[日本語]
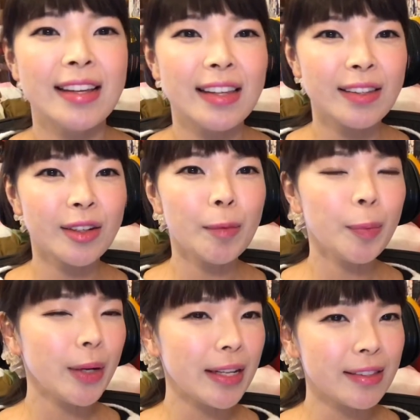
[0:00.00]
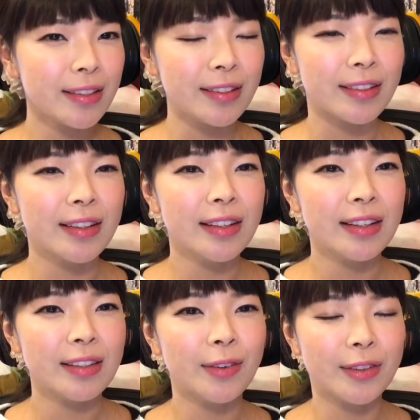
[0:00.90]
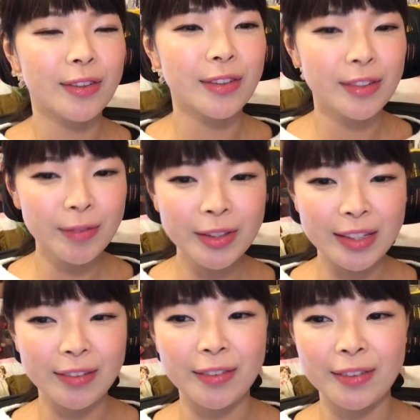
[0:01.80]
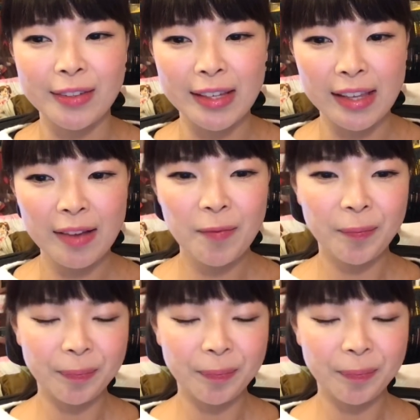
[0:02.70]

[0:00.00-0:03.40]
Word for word: でそれプラス徳を積むっていうことでね